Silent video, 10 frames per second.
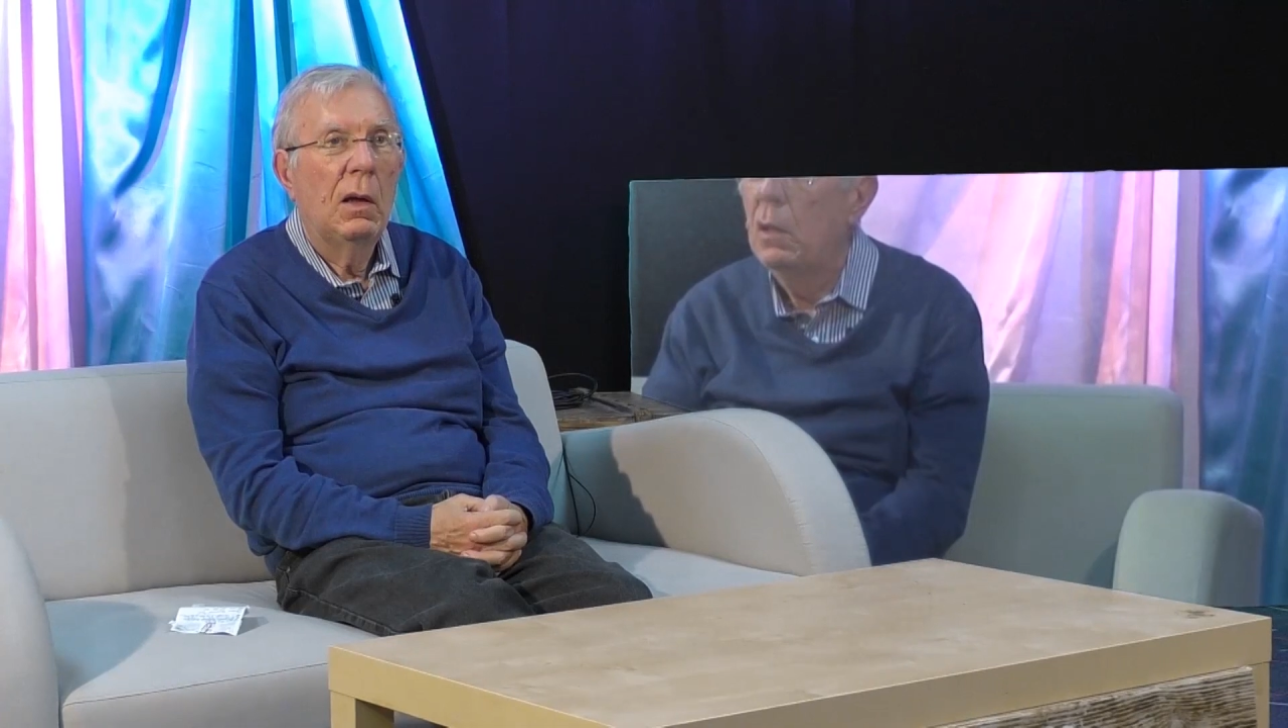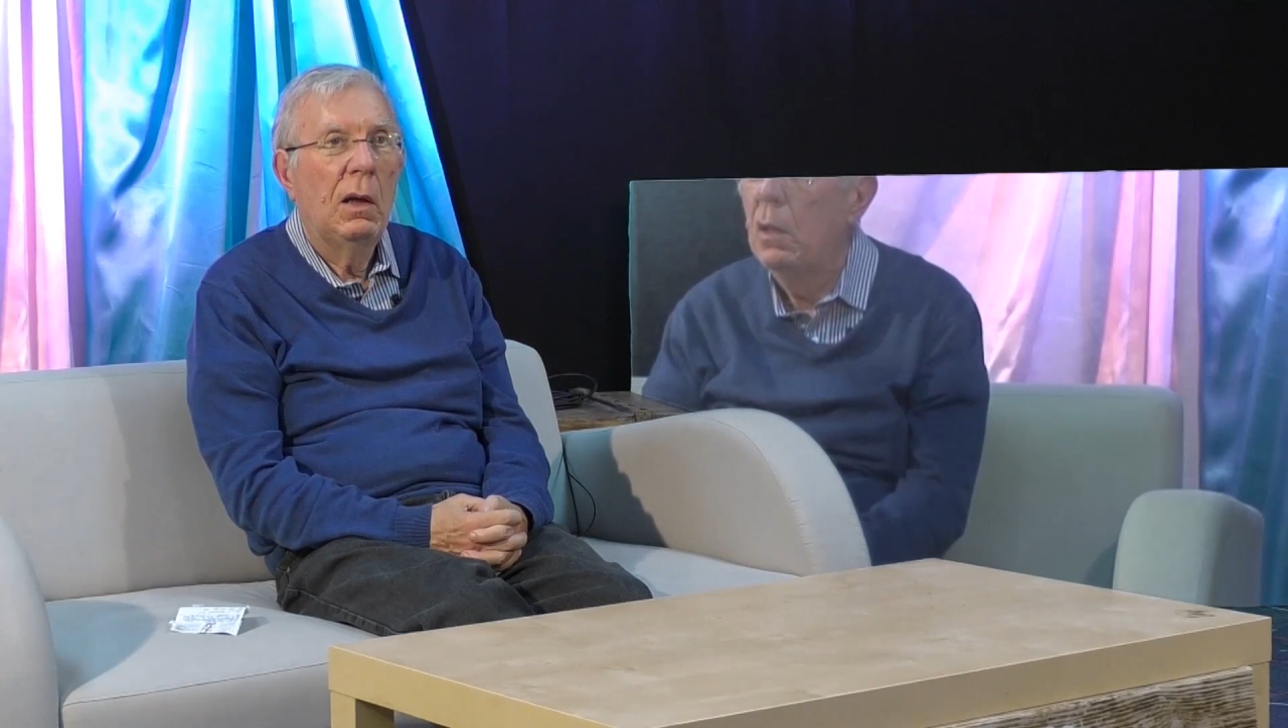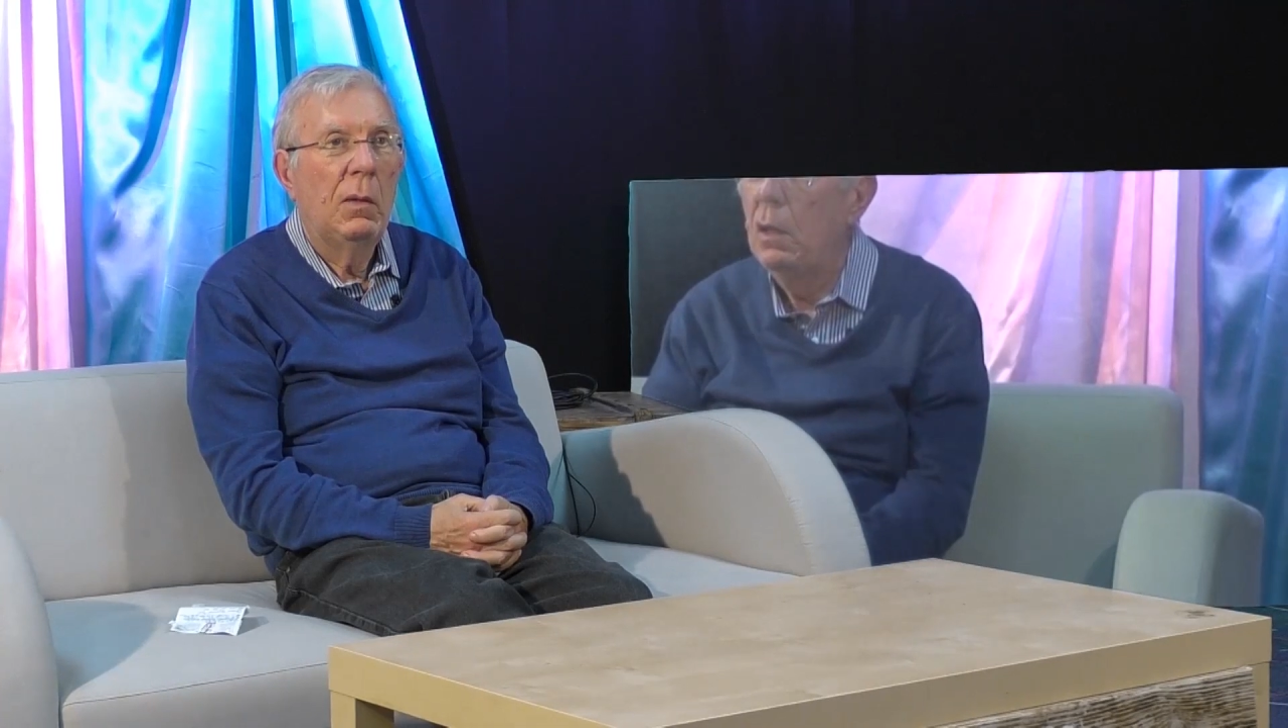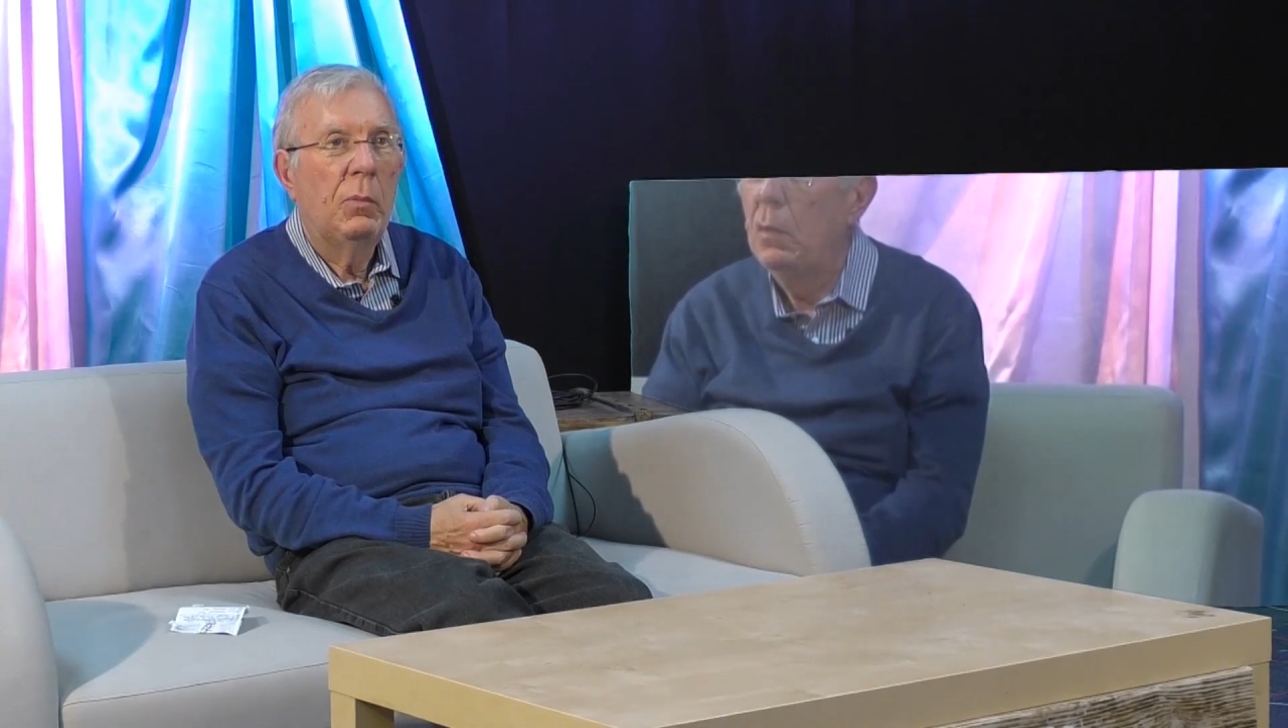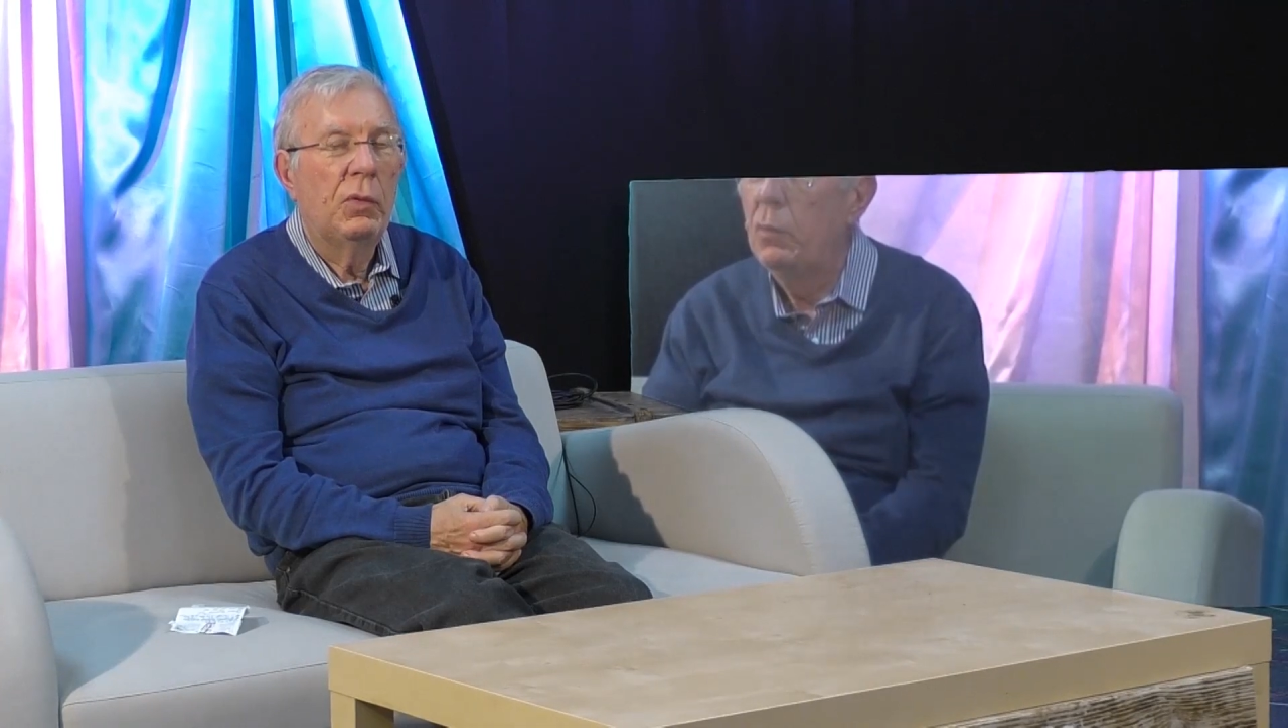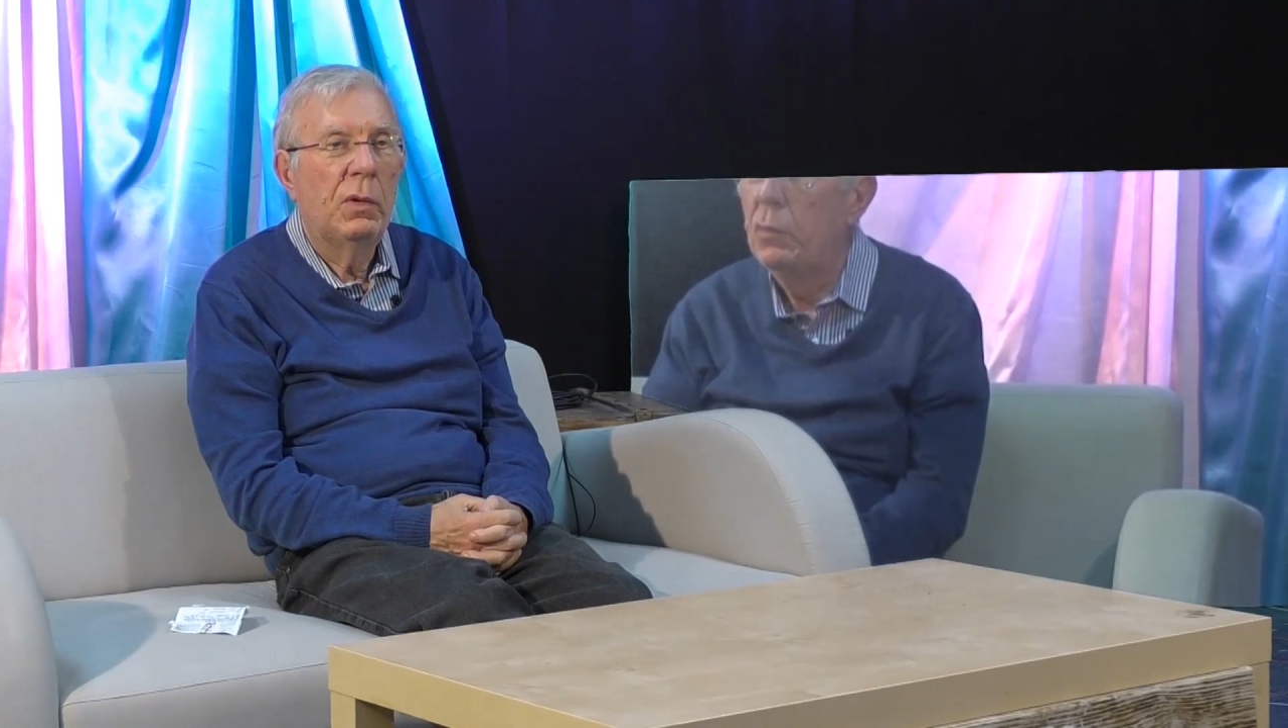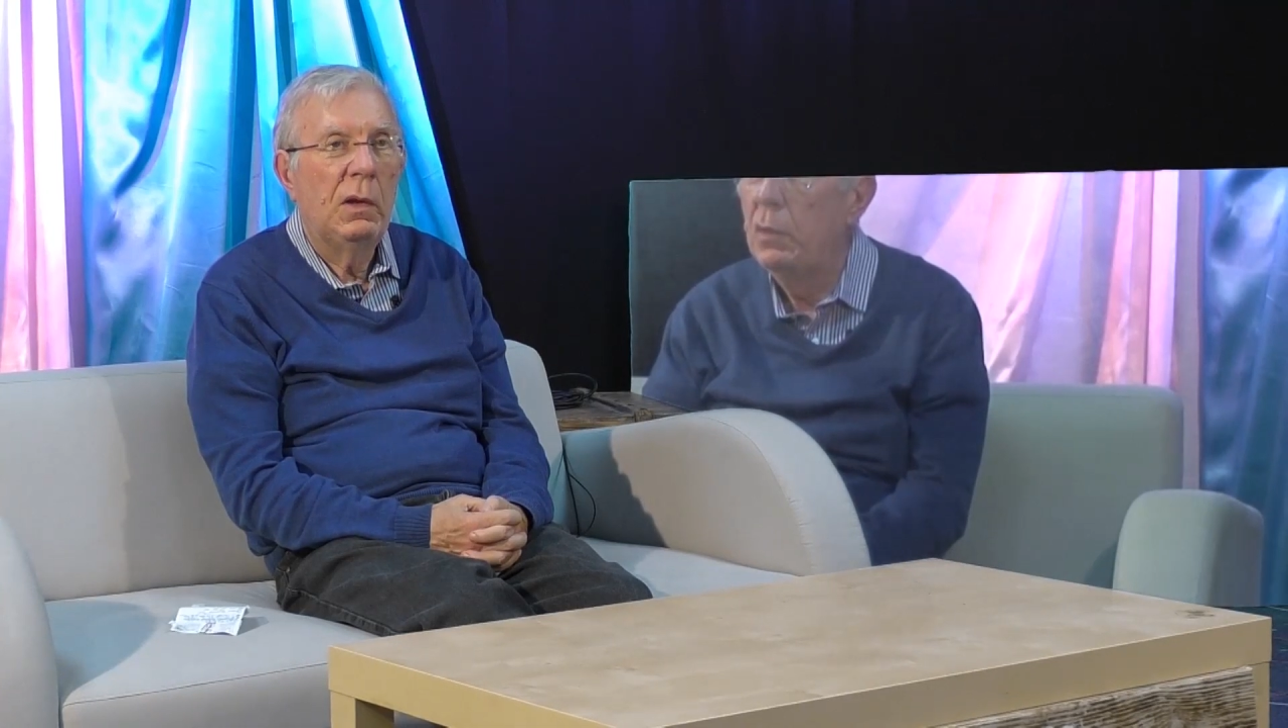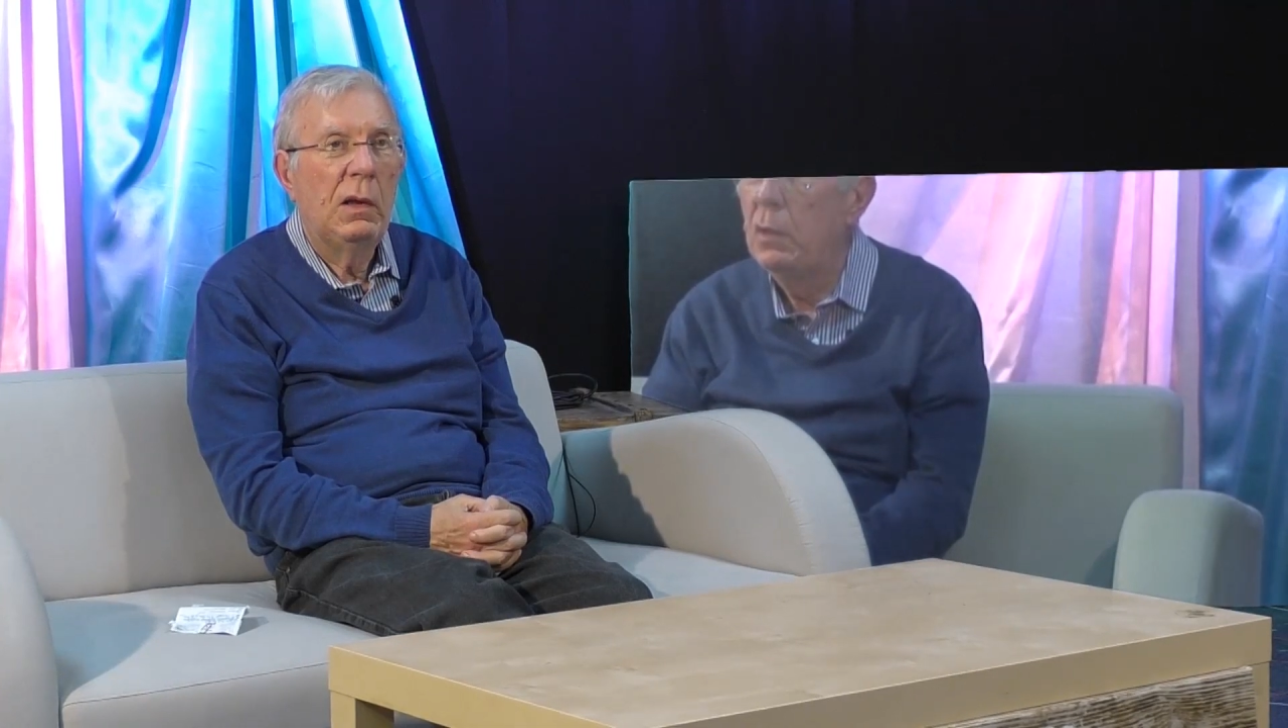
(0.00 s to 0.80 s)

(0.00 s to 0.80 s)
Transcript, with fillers: et pour